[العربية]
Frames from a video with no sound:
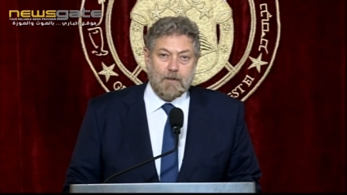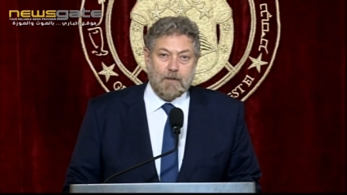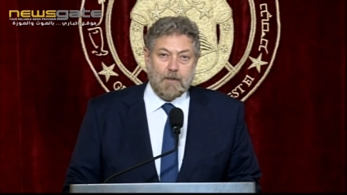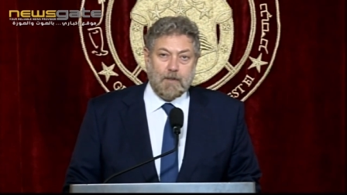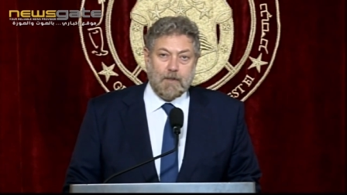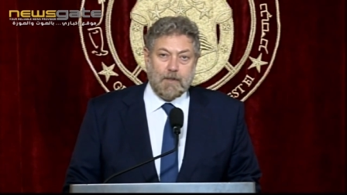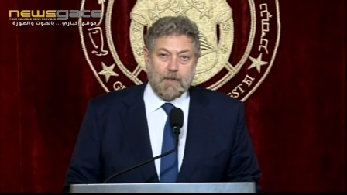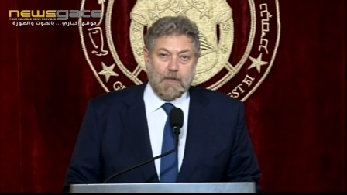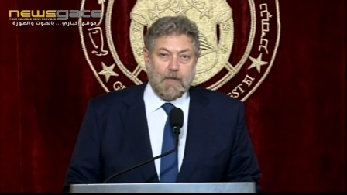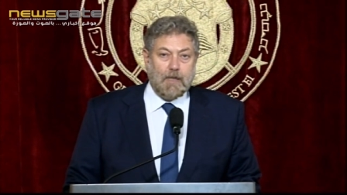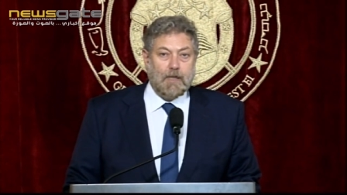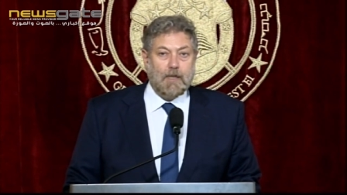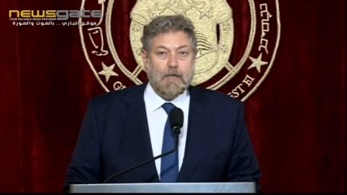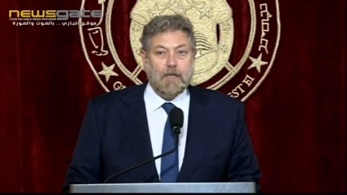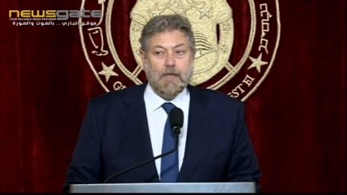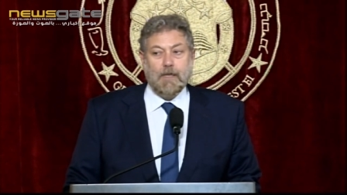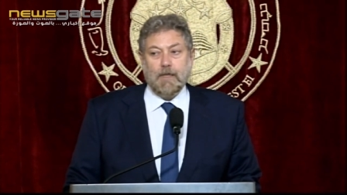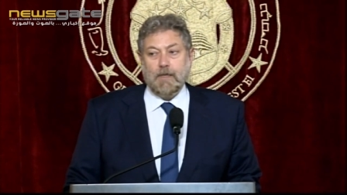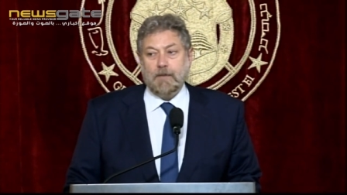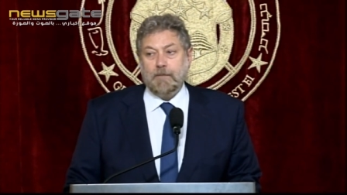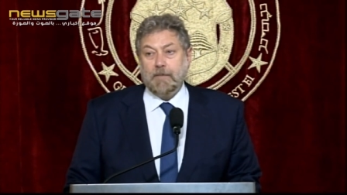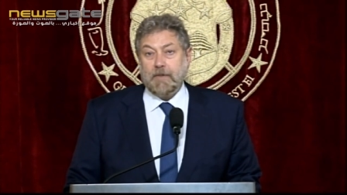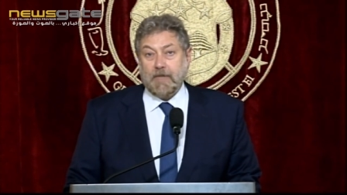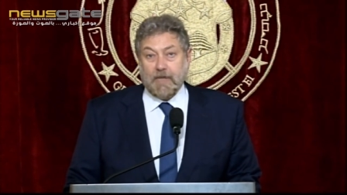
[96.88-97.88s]

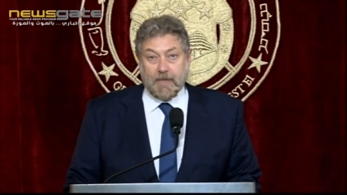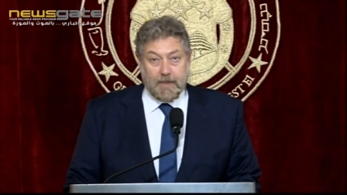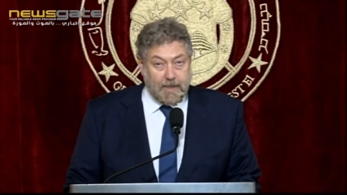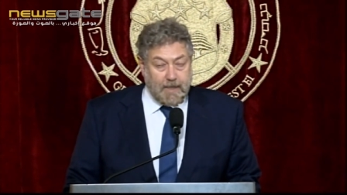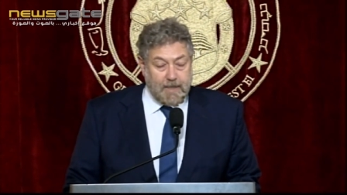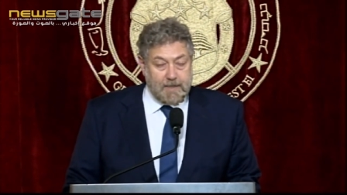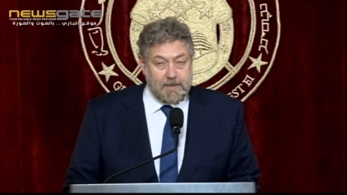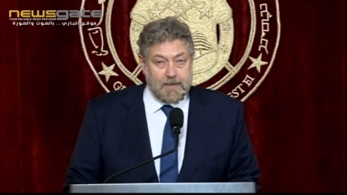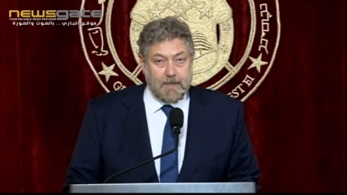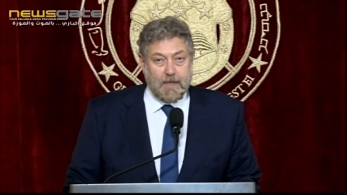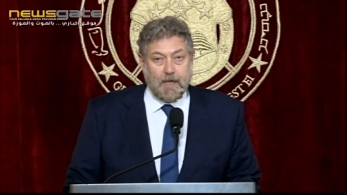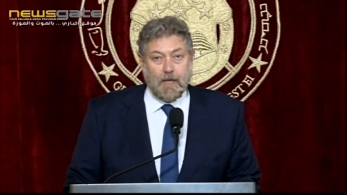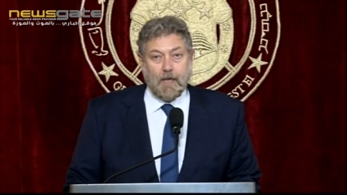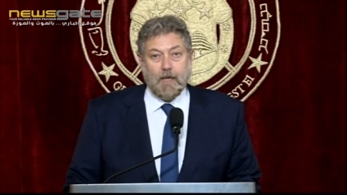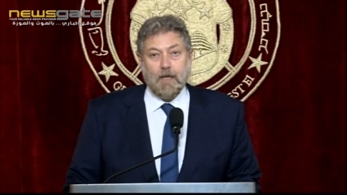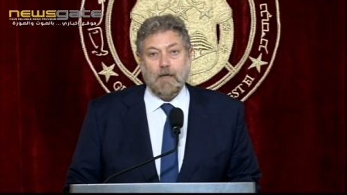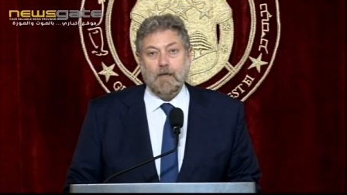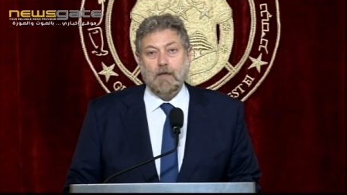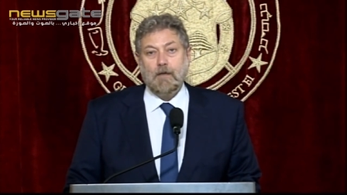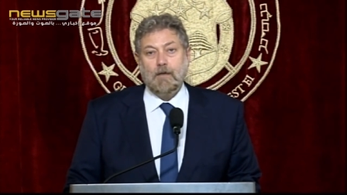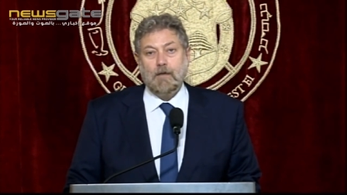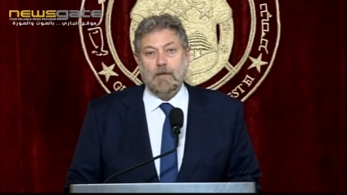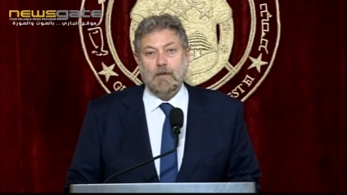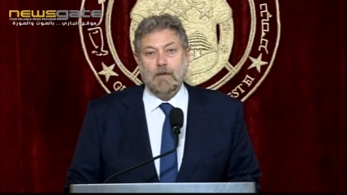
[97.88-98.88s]
يلي يمكن نازح
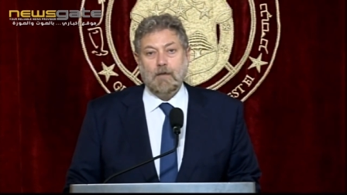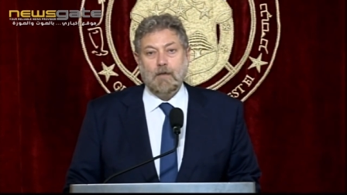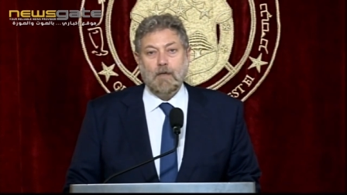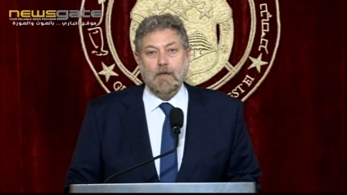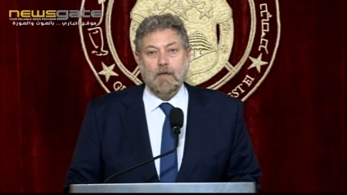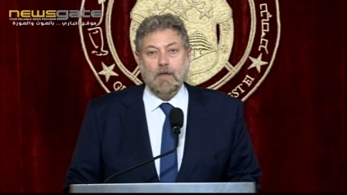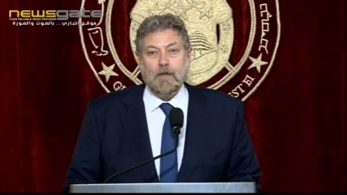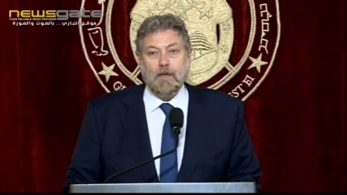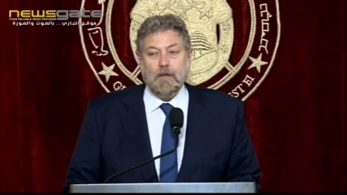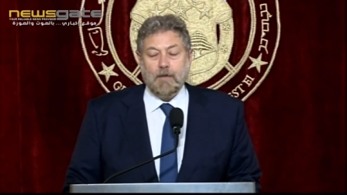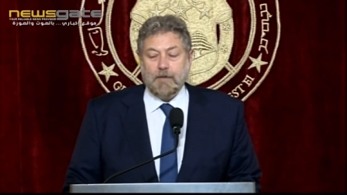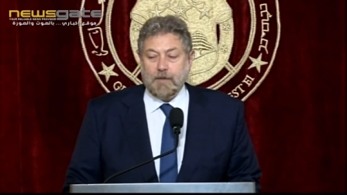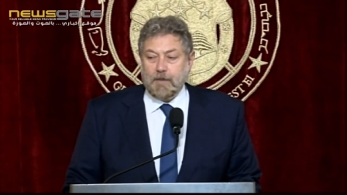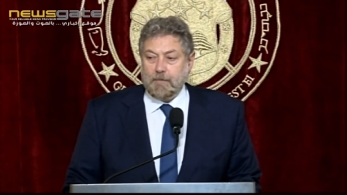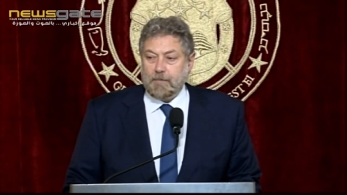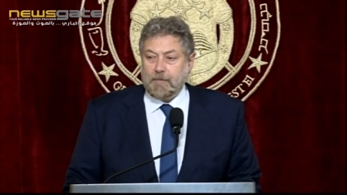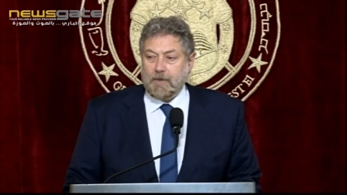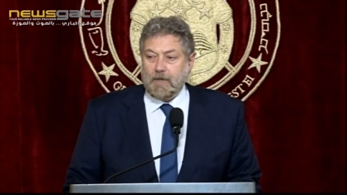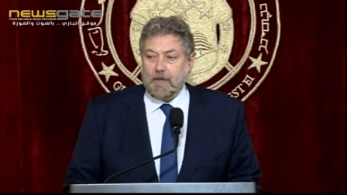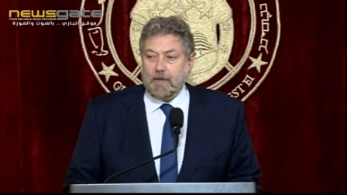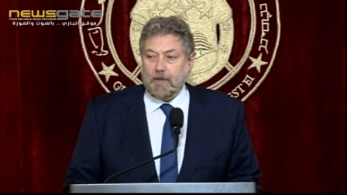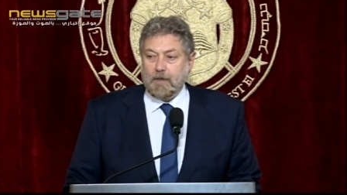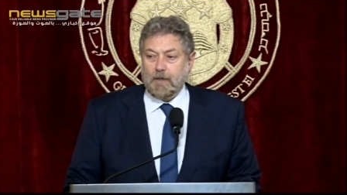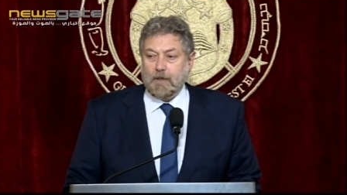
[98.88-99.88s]

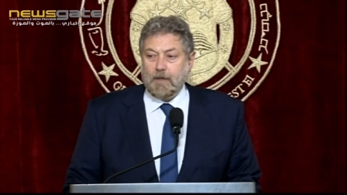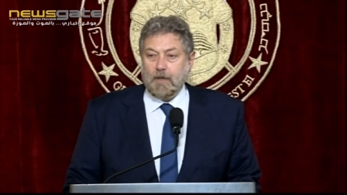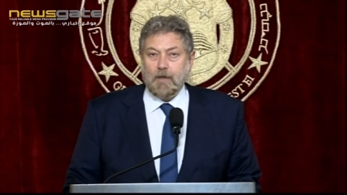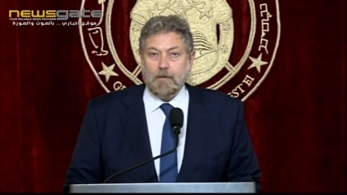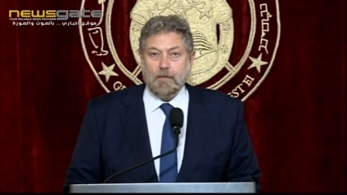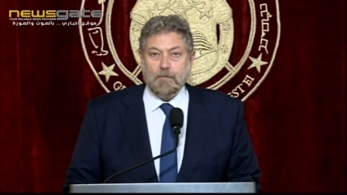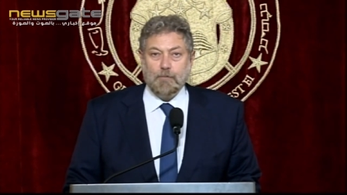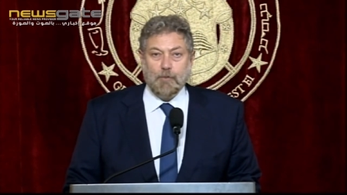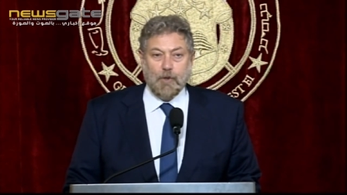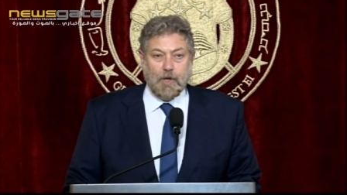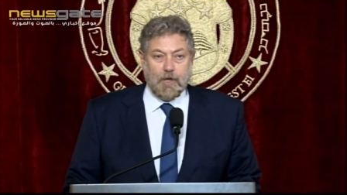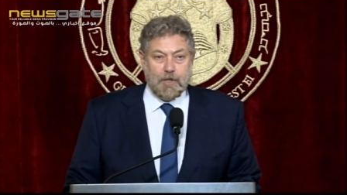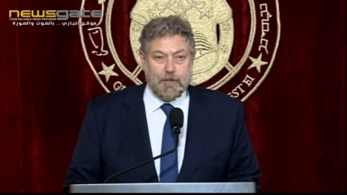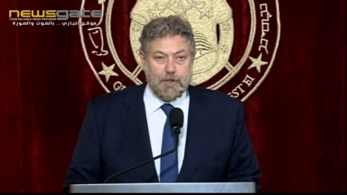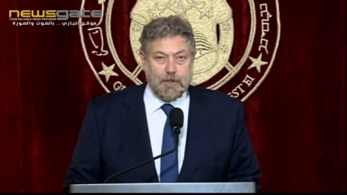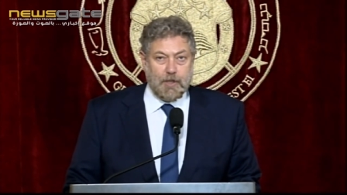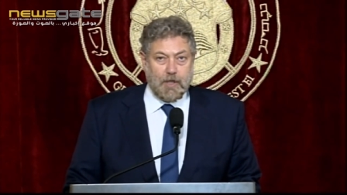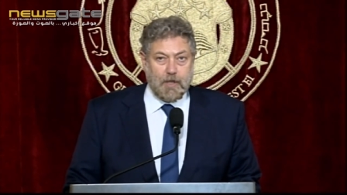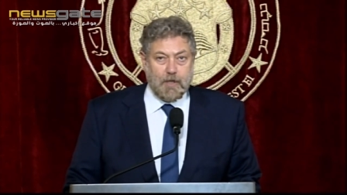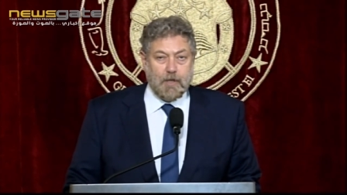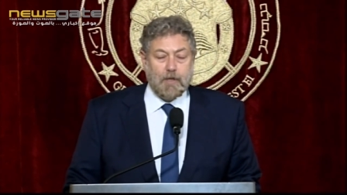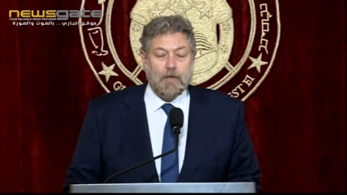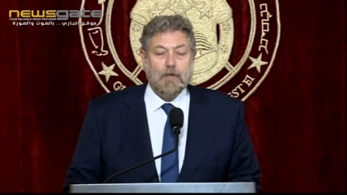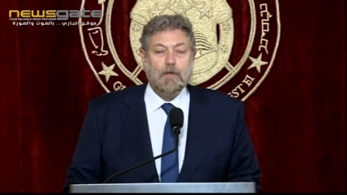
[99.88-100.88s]
يمكن
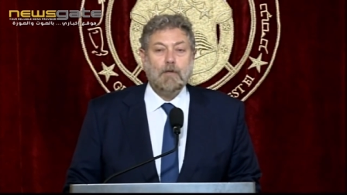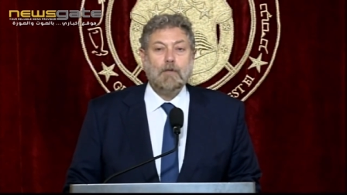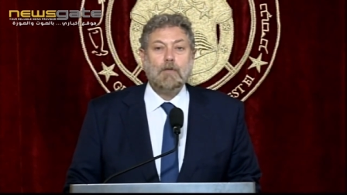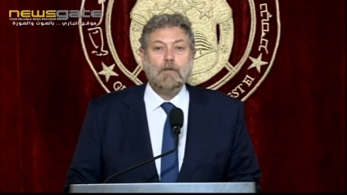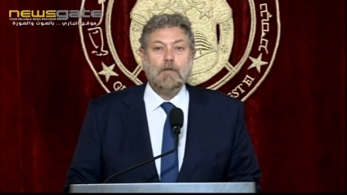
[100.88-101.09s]
مهجر